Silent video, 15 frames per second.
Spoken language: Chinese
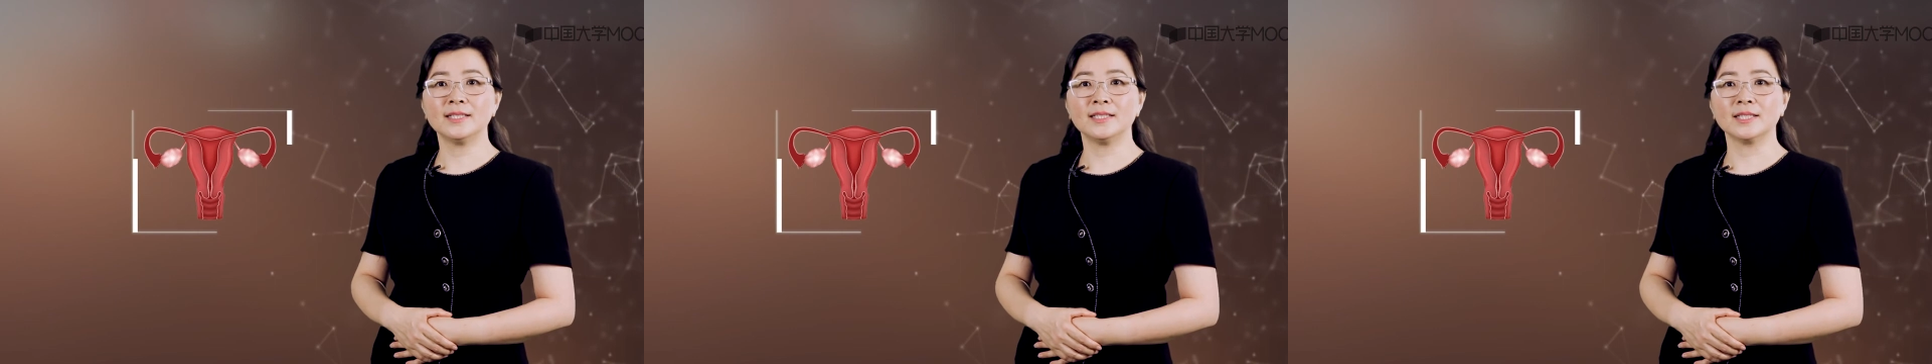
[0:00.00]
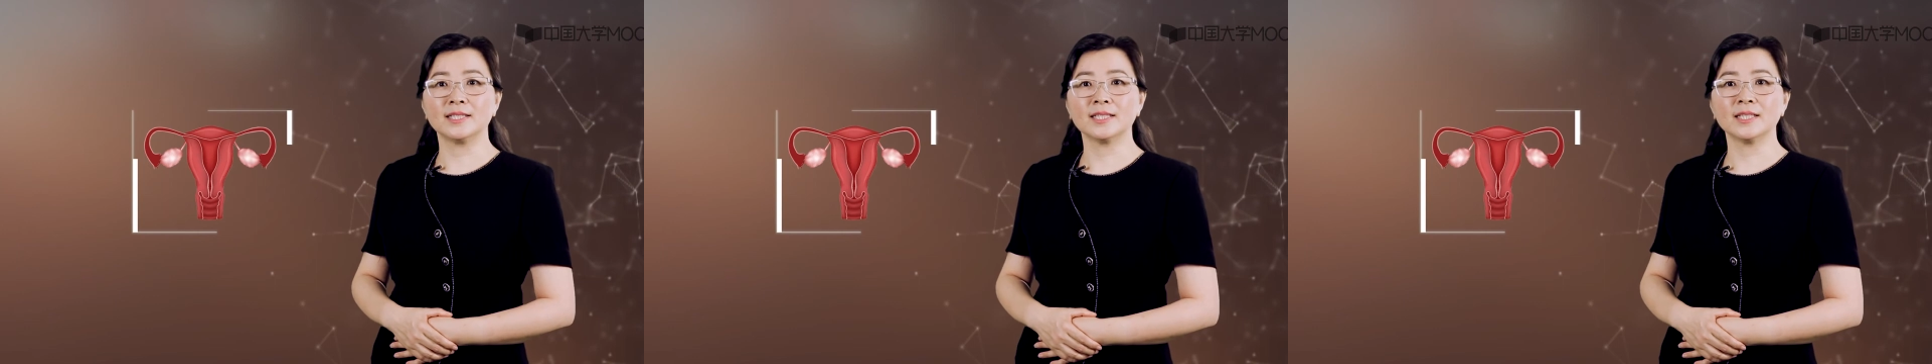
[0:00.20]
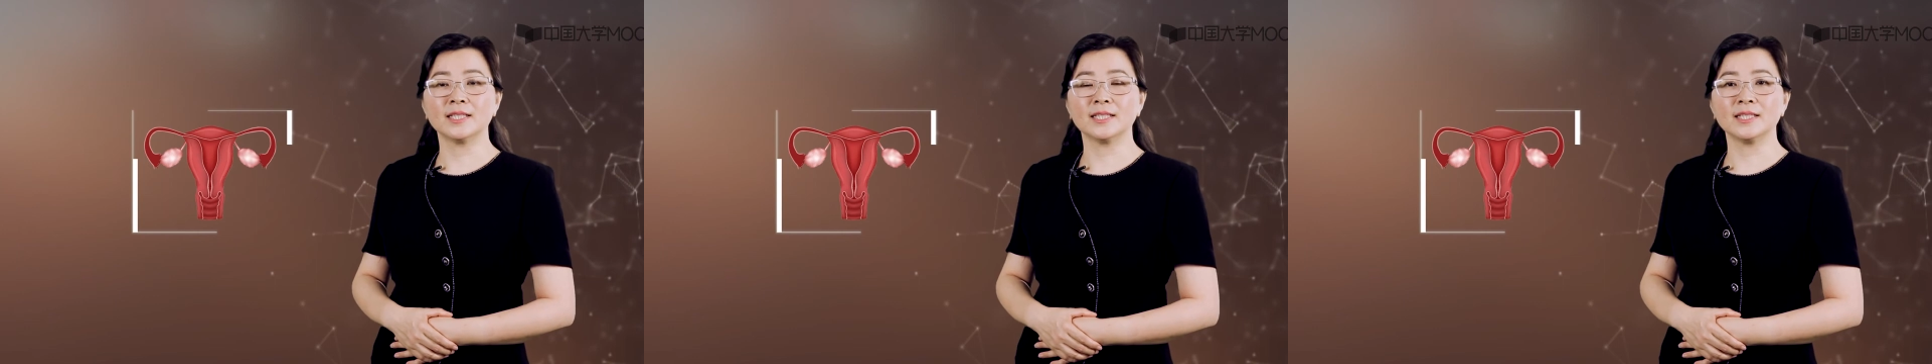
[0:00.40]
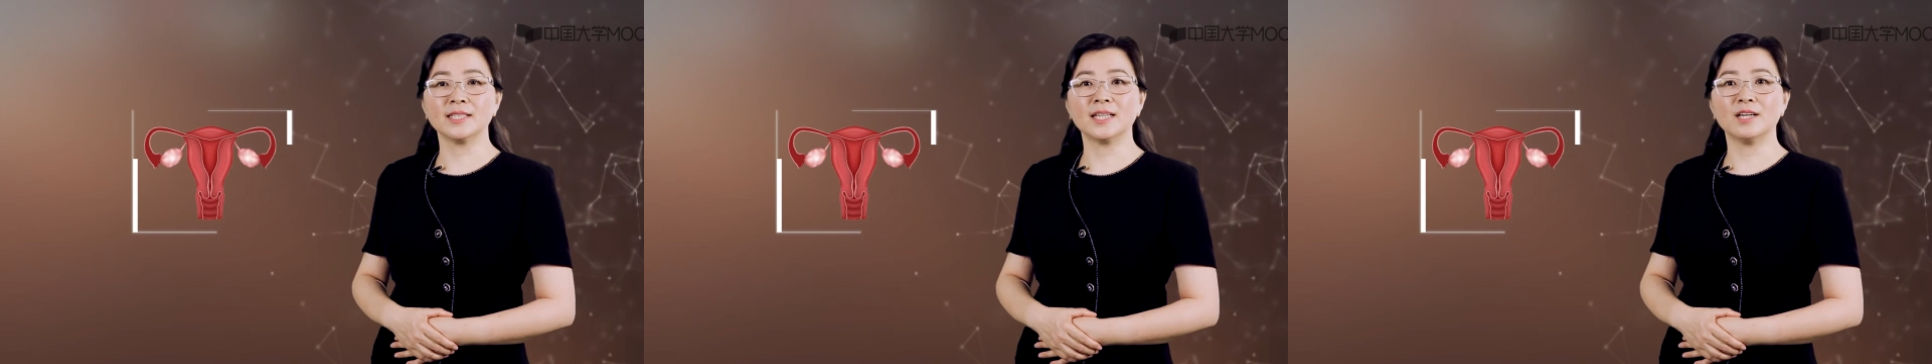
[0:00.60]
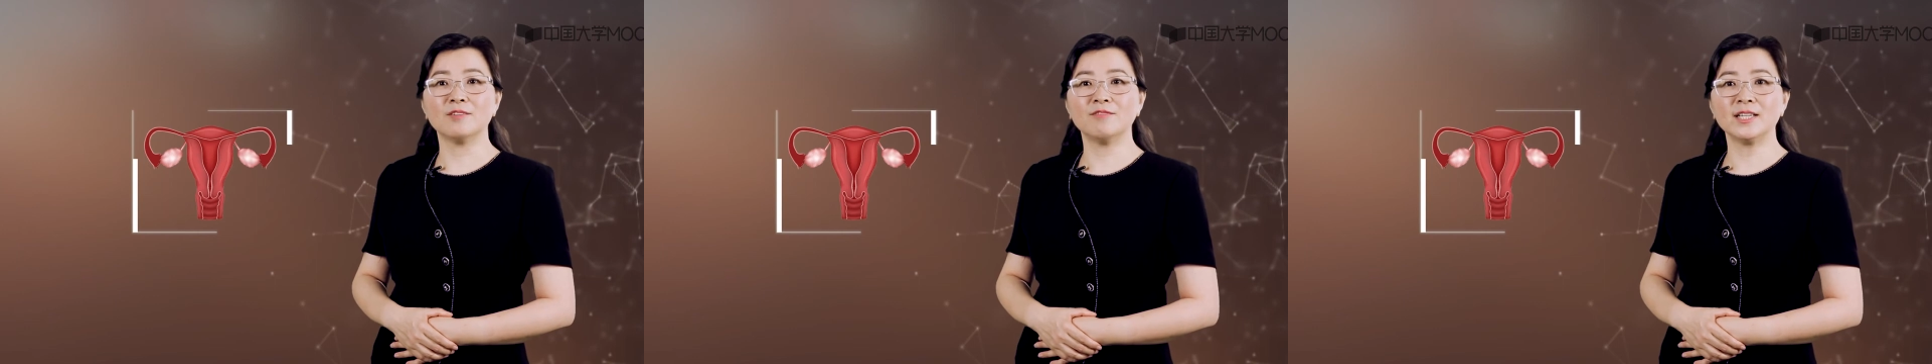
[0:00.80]
形成
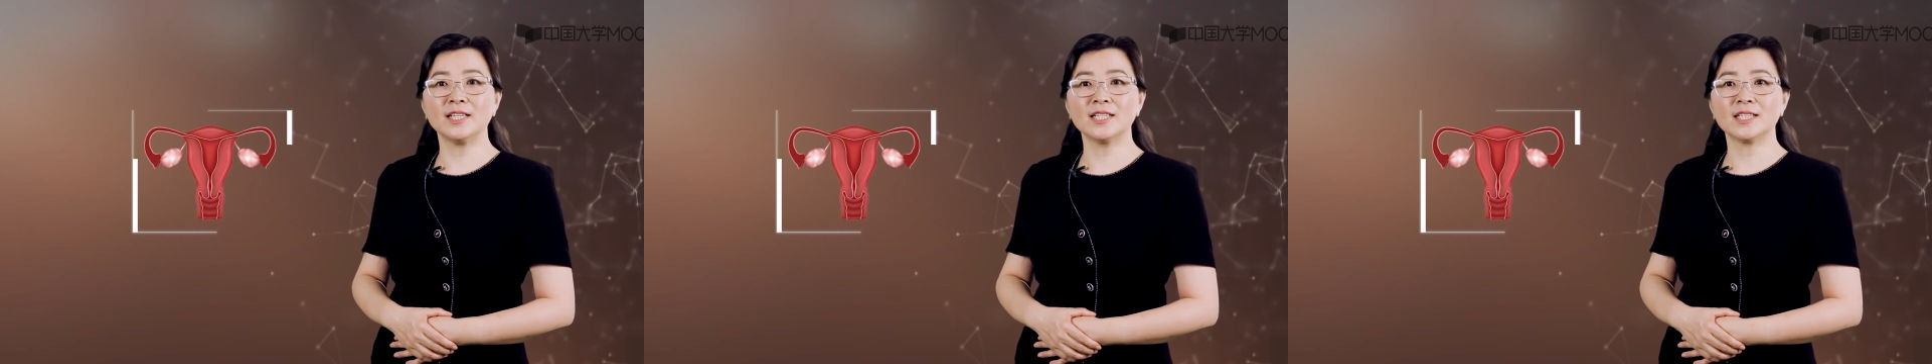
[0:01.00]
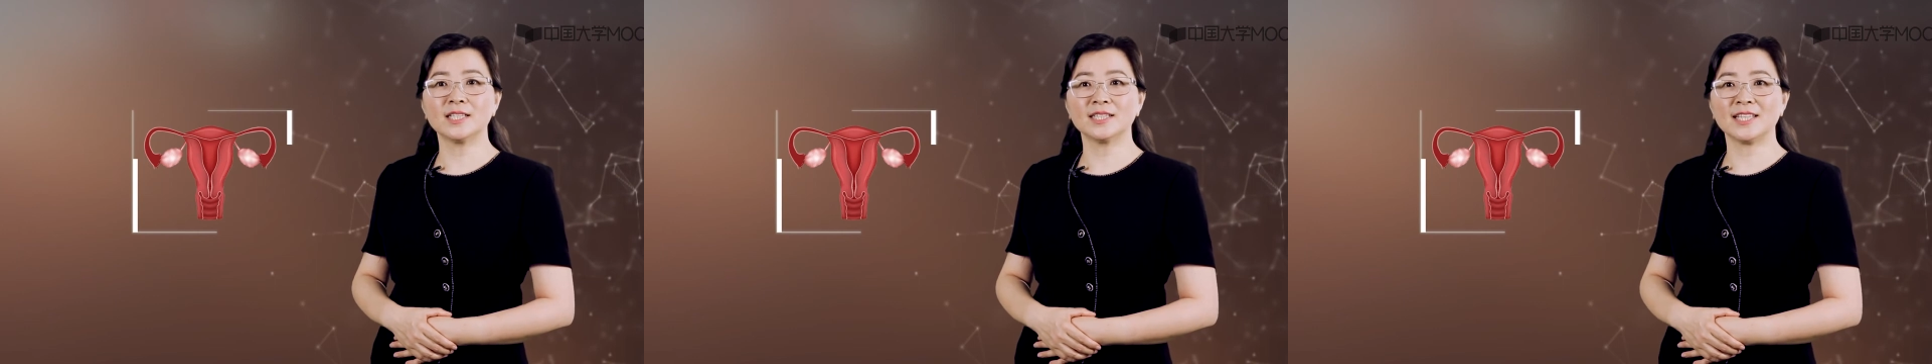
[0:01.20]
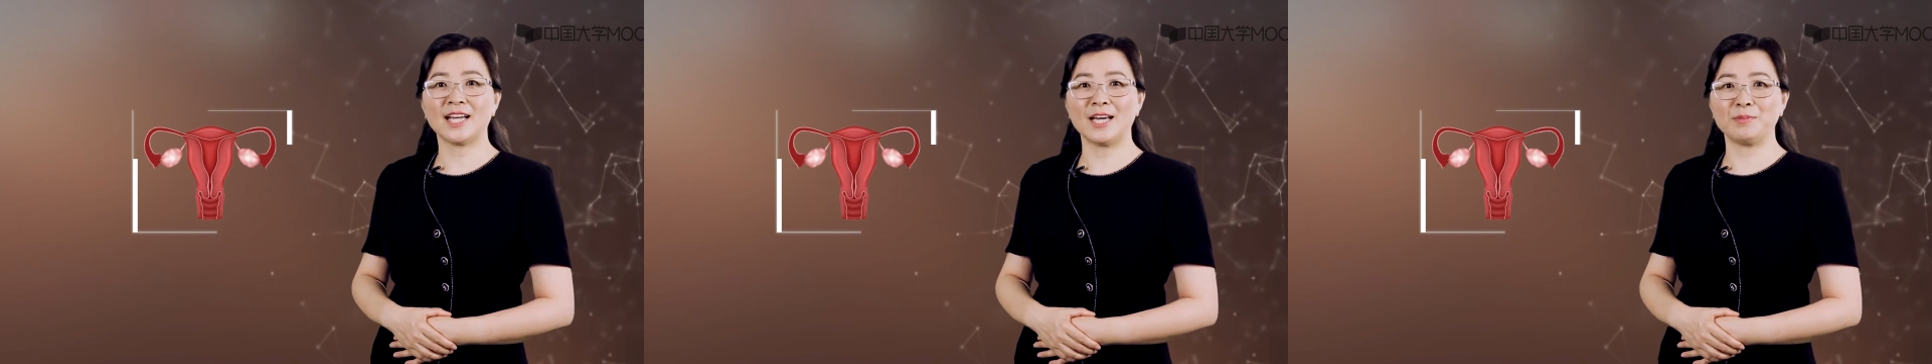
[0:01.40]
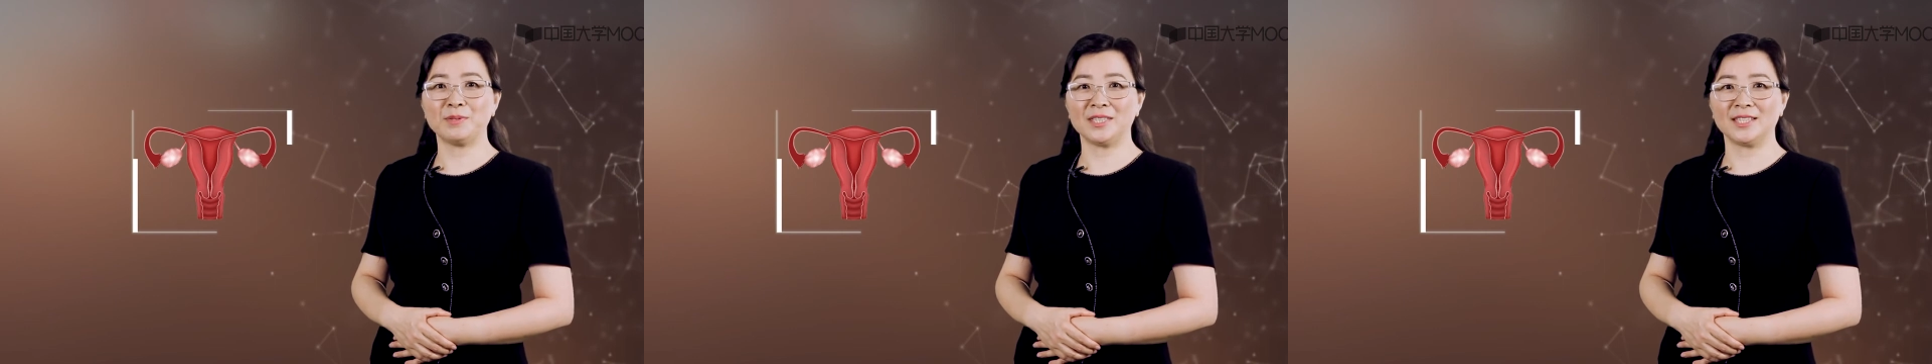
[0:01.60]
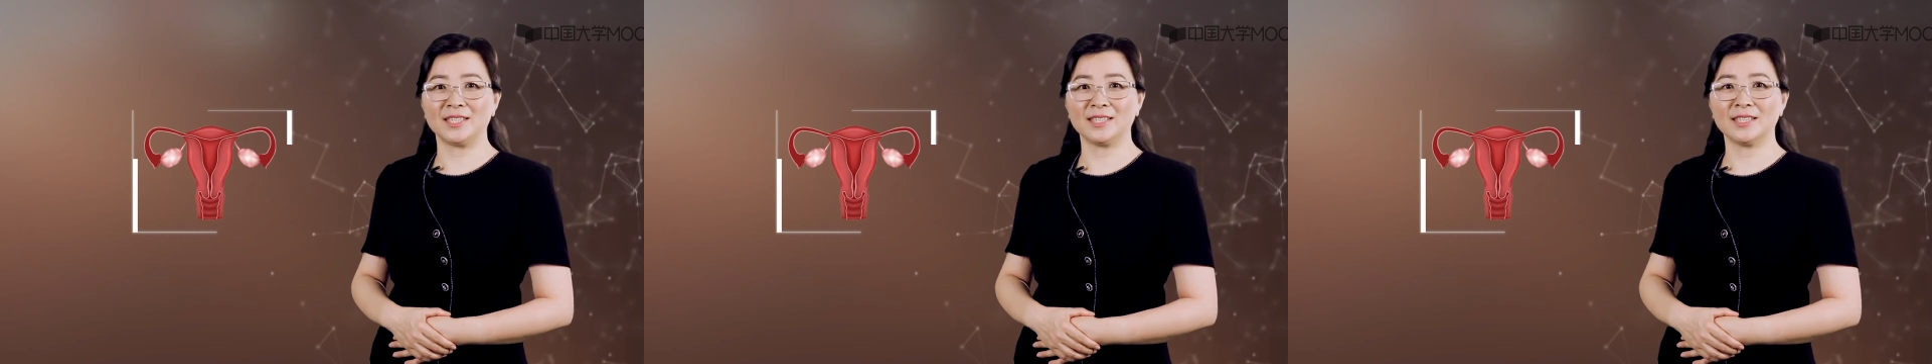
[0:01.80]
一个微生态
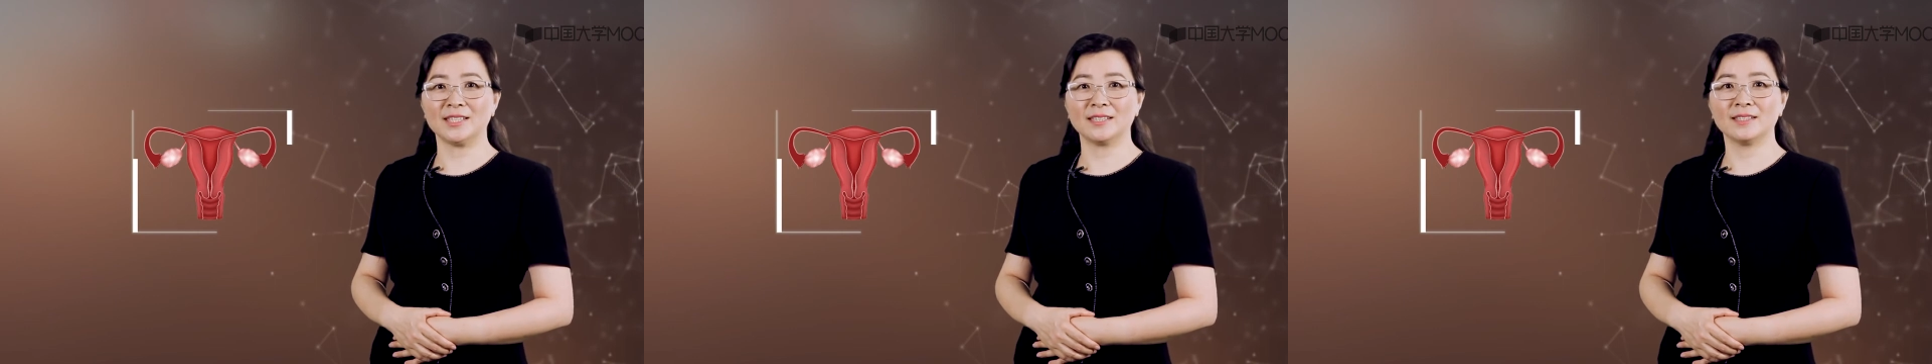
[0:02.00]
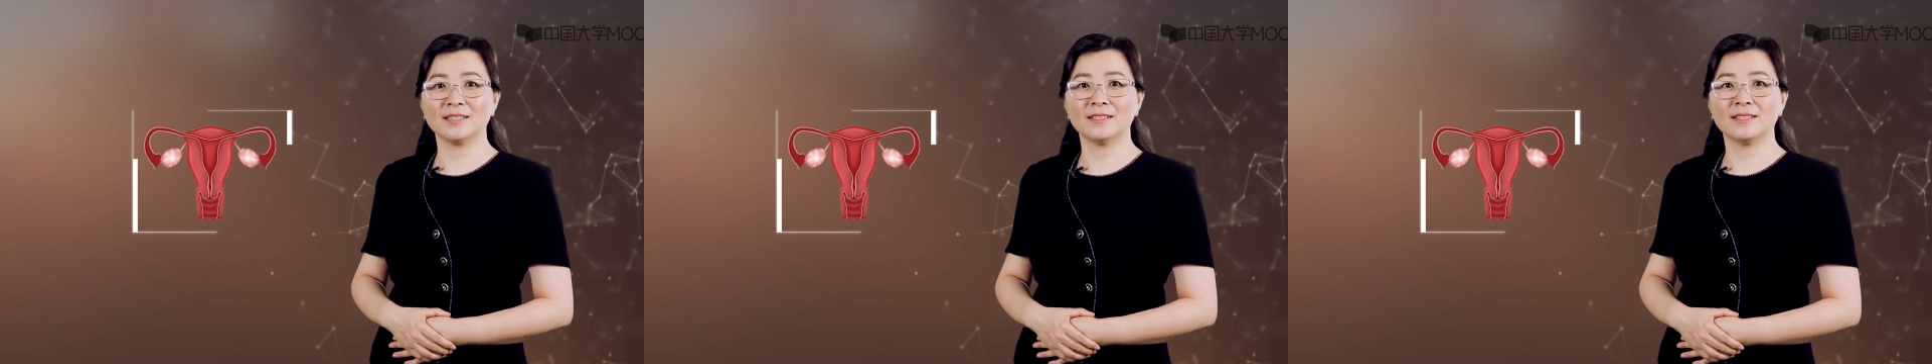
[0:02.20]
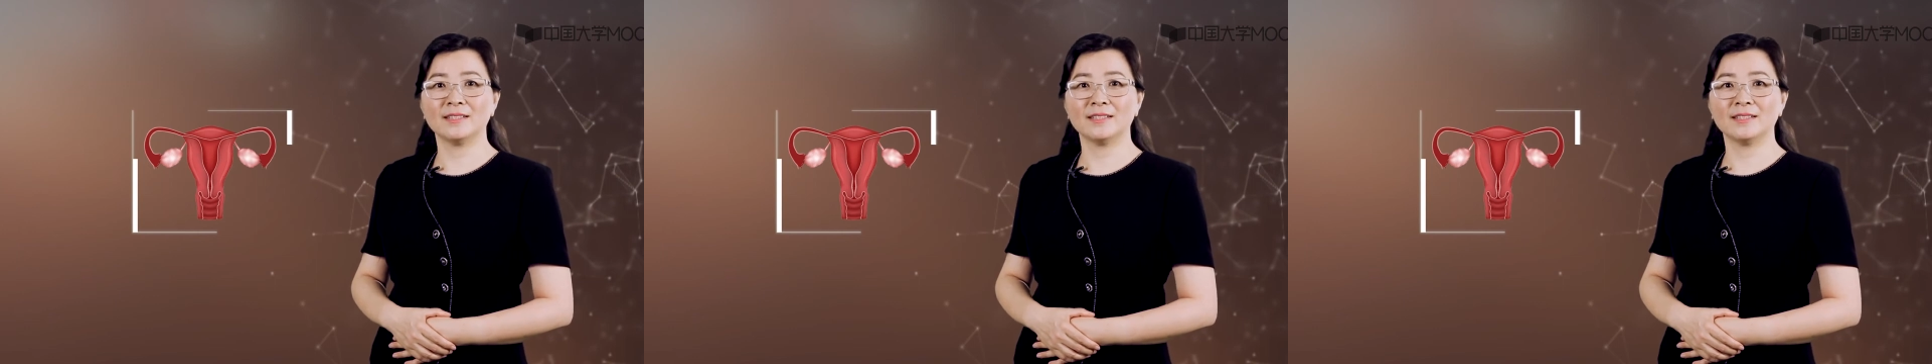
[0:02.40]
平衡，